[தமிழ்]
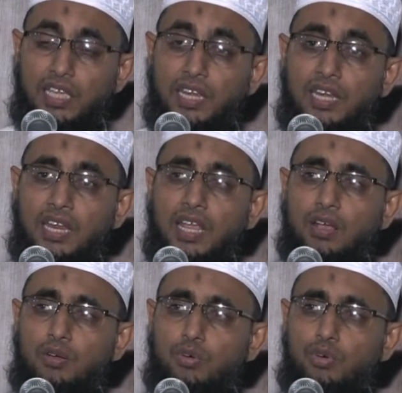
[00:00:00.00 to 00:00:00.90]
என்ற
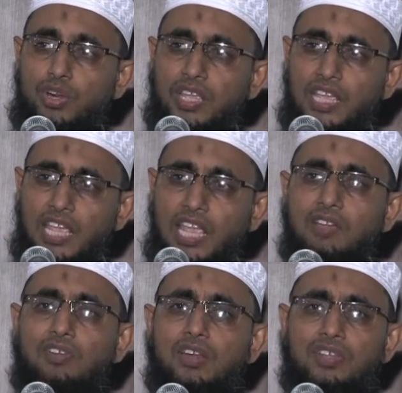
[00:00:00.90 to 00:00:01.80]
ஒரு
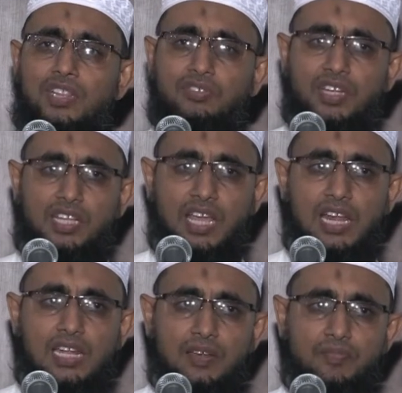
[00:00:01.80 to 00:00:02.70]
ஏவல் வந்துவிட்டால்